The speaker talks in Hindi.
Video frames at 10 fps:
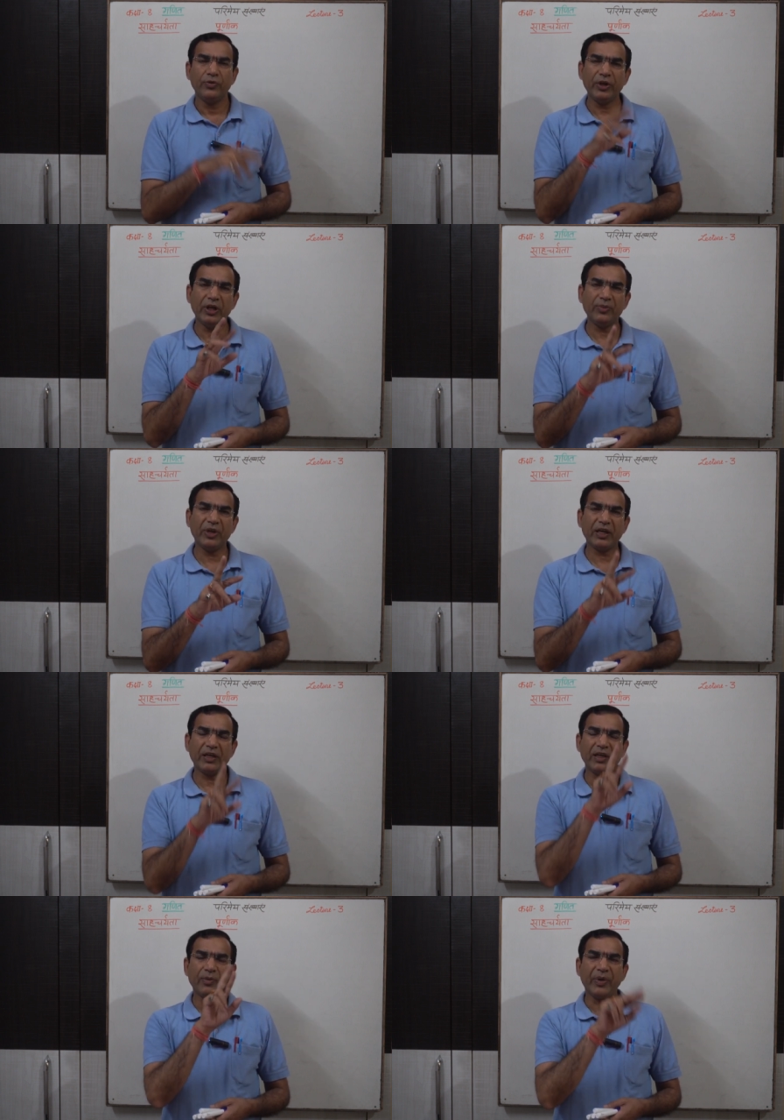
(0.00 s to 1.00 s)
फिर हम क्या
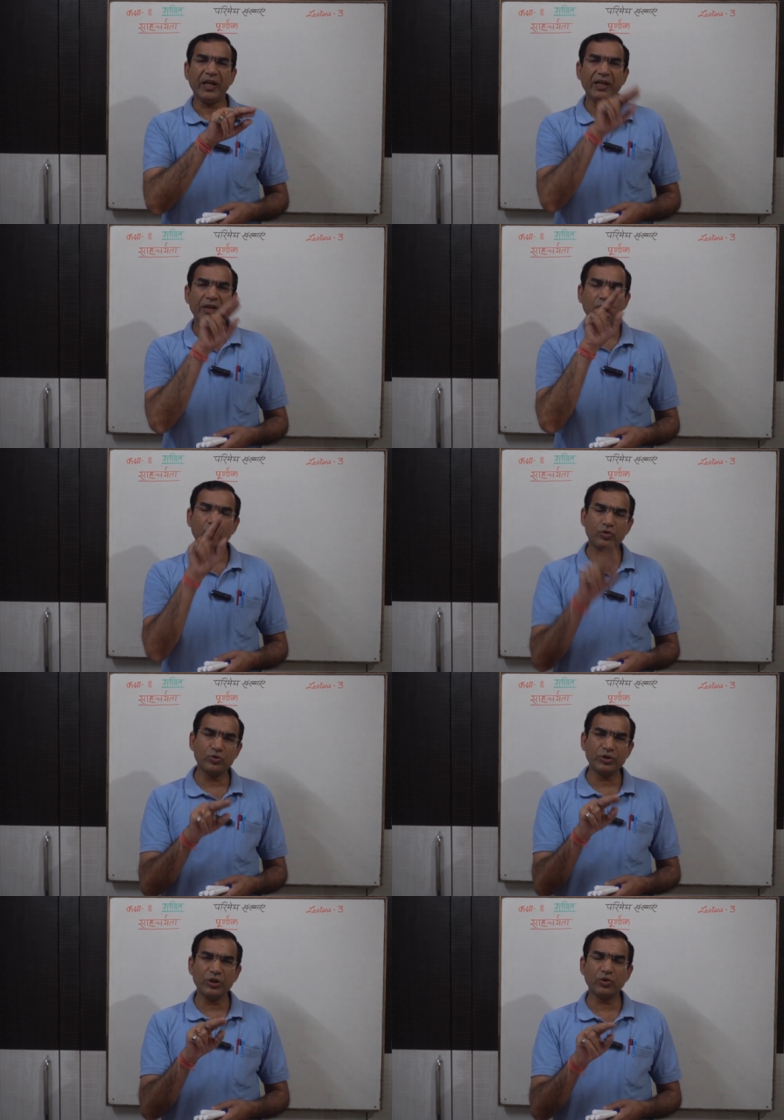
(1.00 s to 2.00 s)
करेंगे पहली और
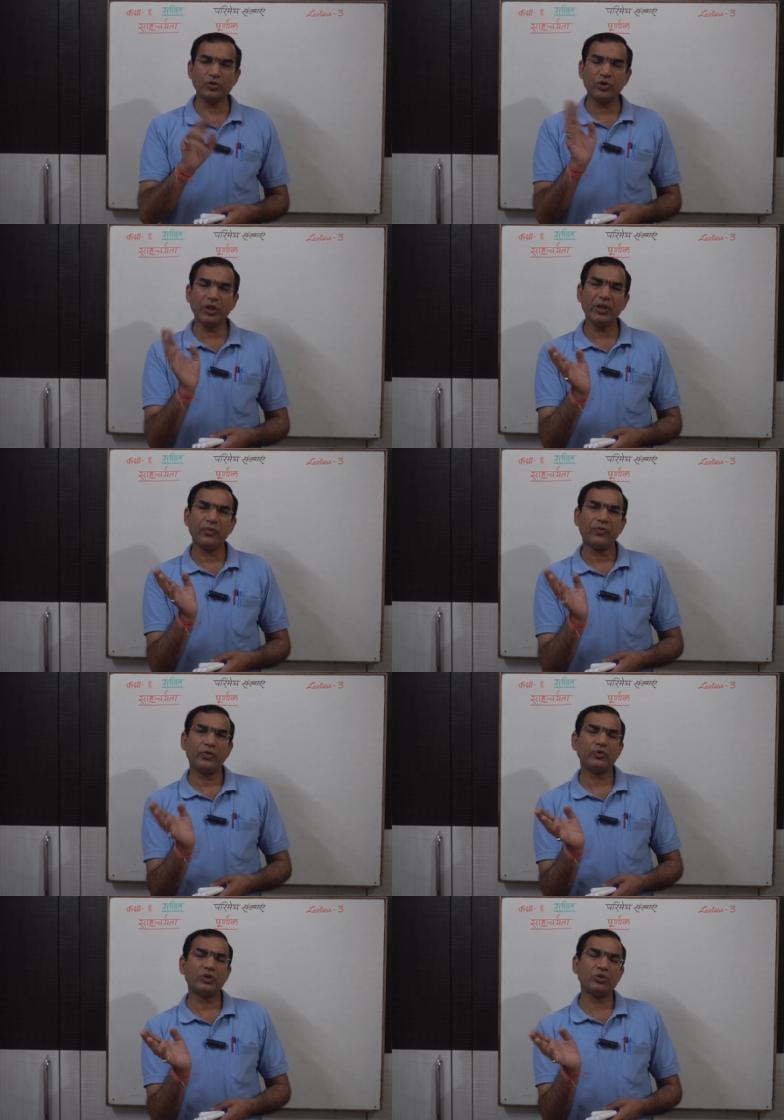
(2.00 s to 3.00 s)
दूसरी को जोड़ेंगे
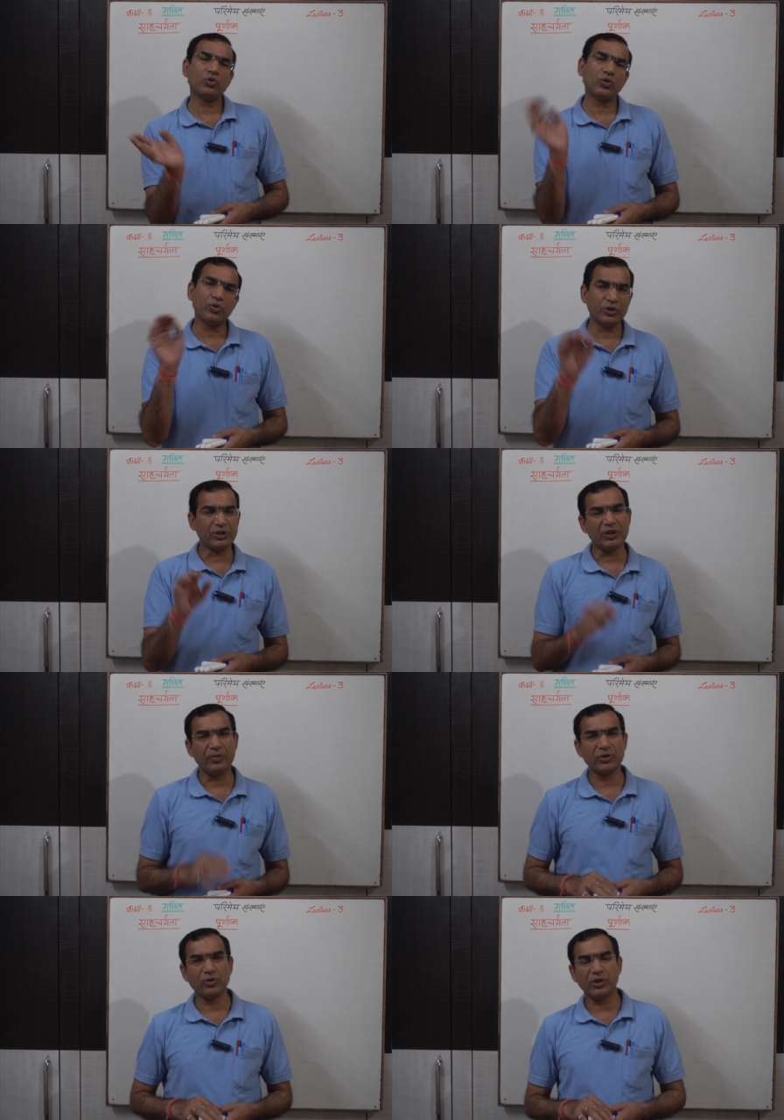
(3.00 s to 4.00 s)
फिर उसके जोड़ को तीसरी
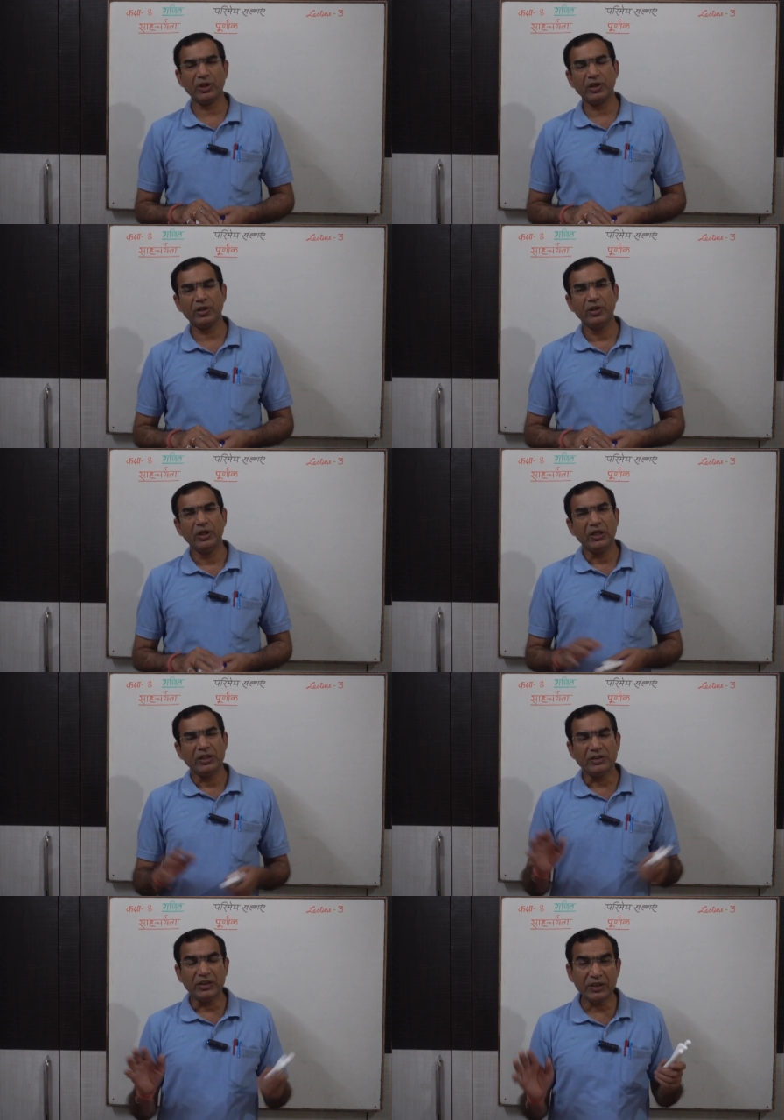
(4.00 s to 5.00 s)
में जोड़
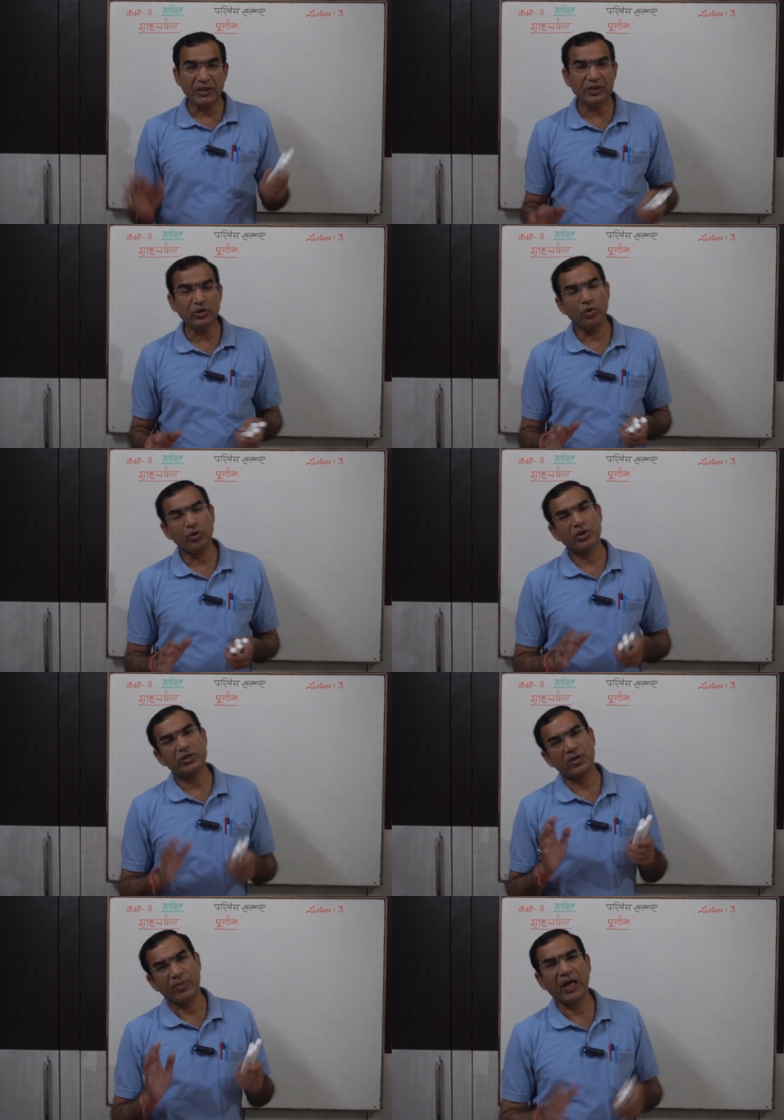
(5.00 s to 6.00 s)
देंगे यदि योग
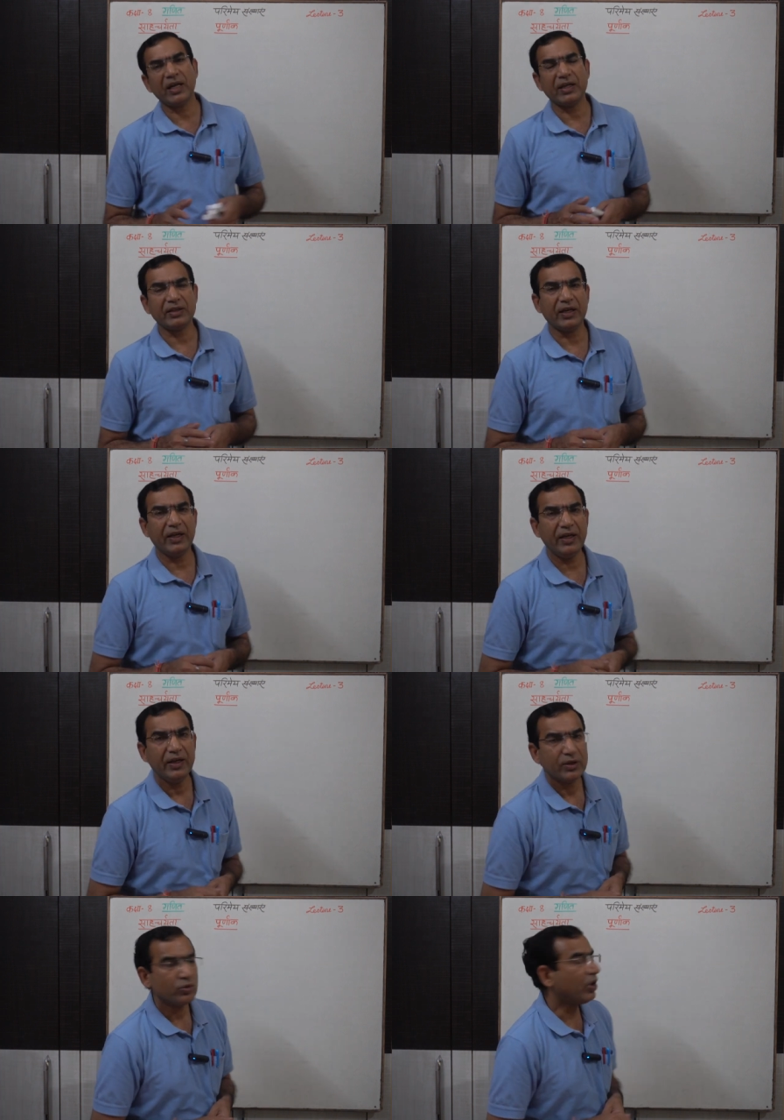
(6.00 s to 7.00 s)
समान आता है
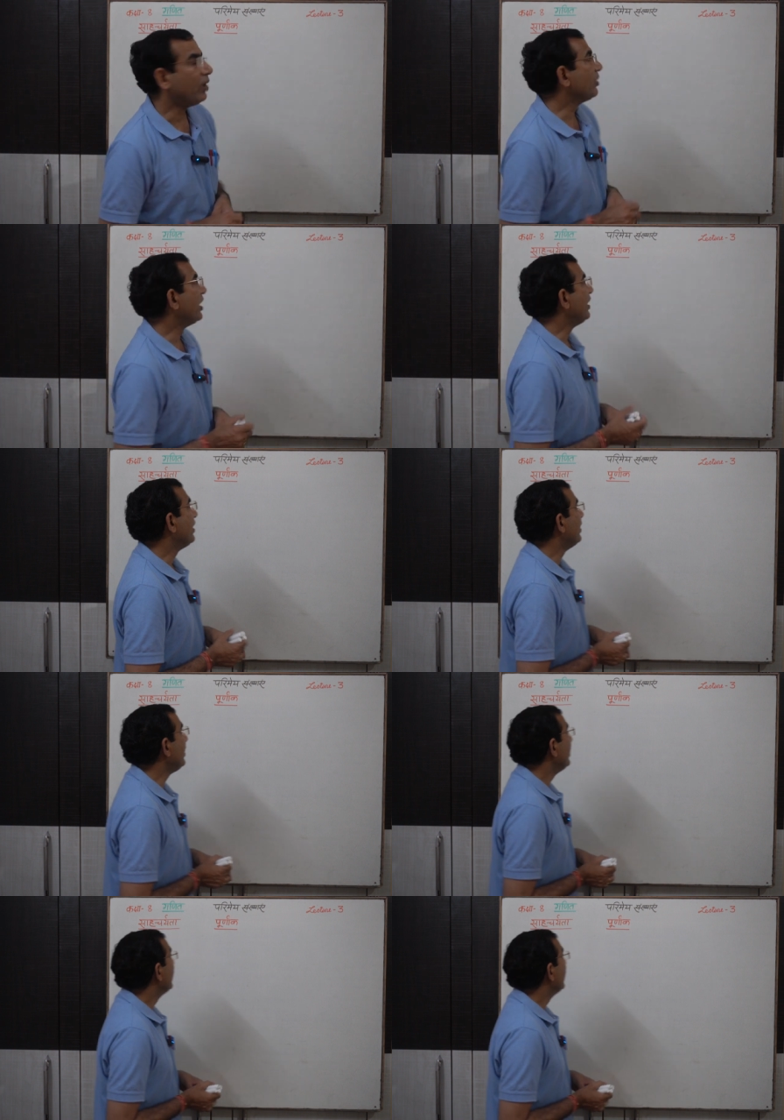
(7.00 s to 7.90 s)
तो हम कहेंगे